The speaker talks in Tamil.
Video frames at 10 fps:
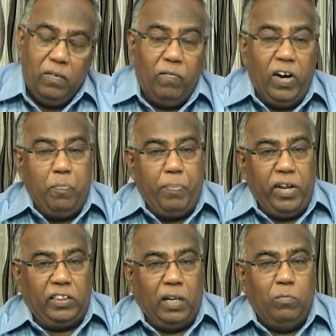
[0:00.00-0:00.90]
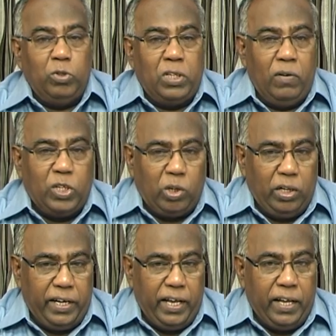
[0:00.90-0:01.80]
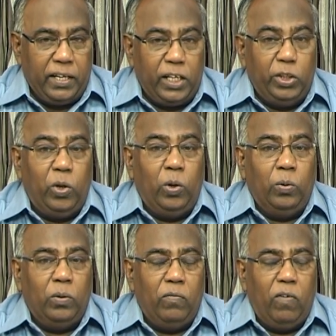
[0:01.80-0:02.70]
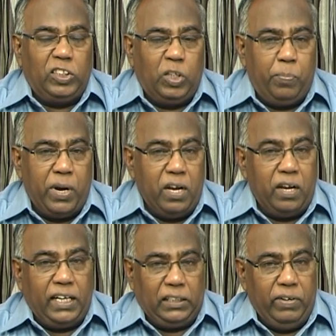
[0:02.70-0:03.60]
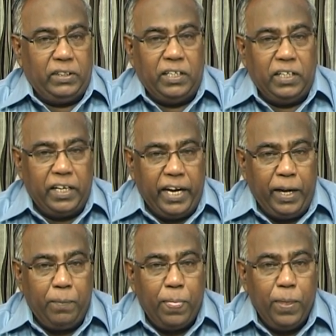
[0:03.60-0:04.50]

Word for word: வெளிப்படுத்தல் மூன்றில் சொல்கிறார் இதோ வாசப்படி என்று கதவை தட்டுகிறேன்